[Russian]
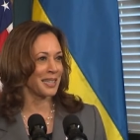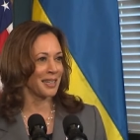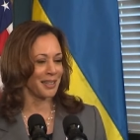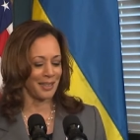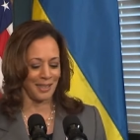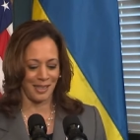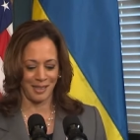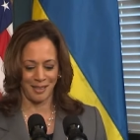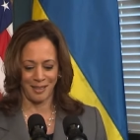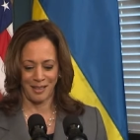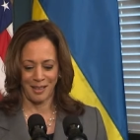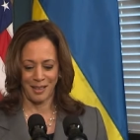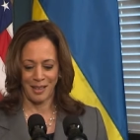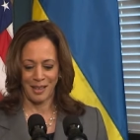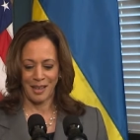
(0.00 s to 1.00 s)
могут и не
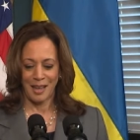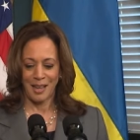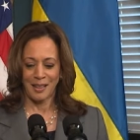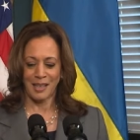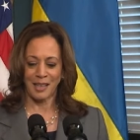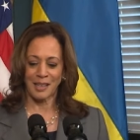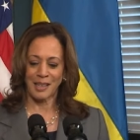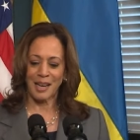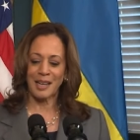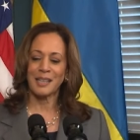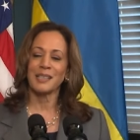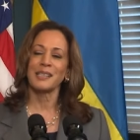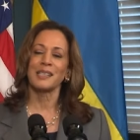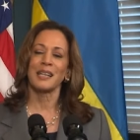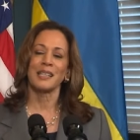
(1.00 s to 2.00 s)
должны изолироваться
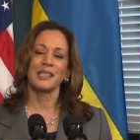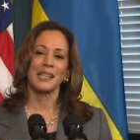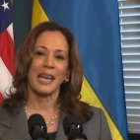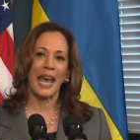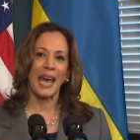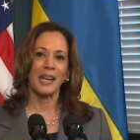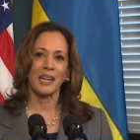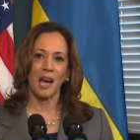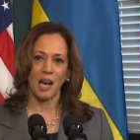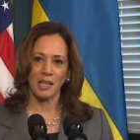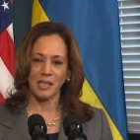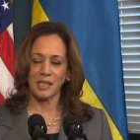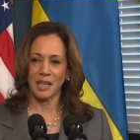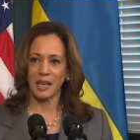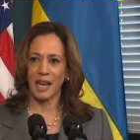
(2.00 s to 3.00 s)
от остального мира.